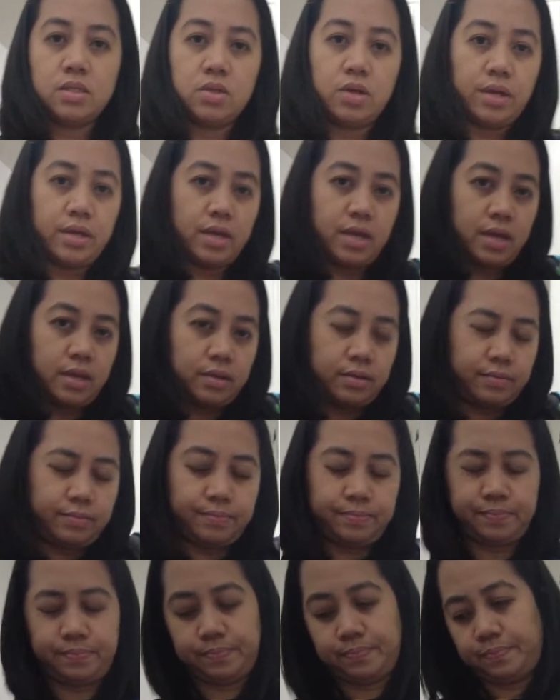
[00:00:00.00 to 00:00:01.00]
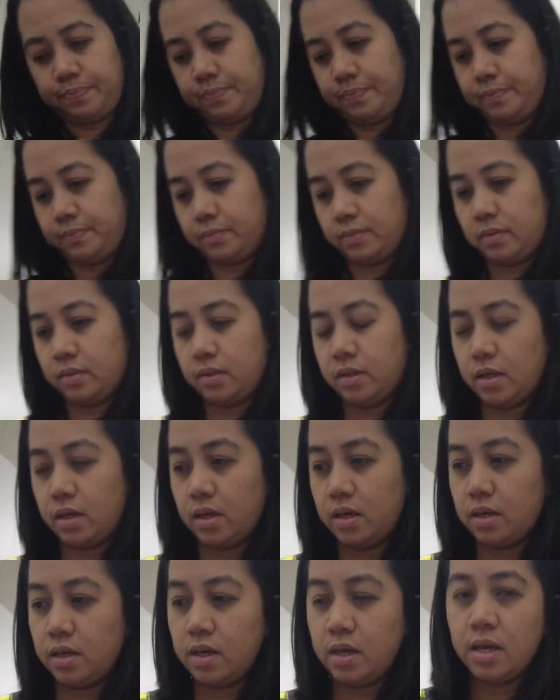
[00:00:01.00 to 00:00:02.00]
Ayan.
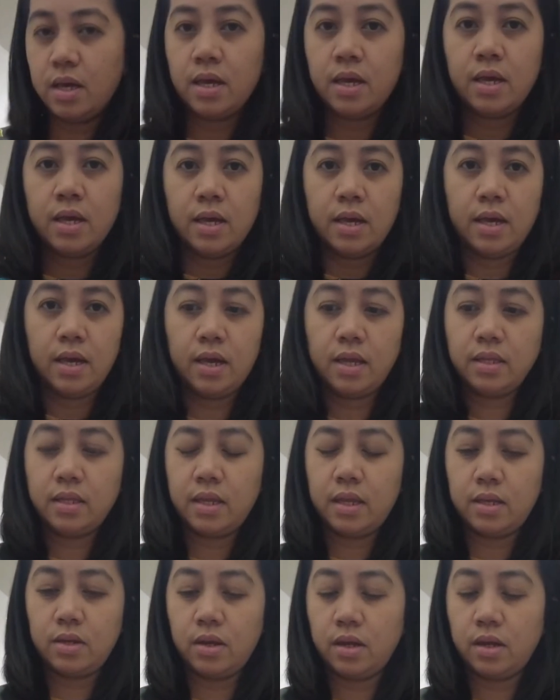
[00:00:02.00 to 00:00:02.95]
Okay. And then,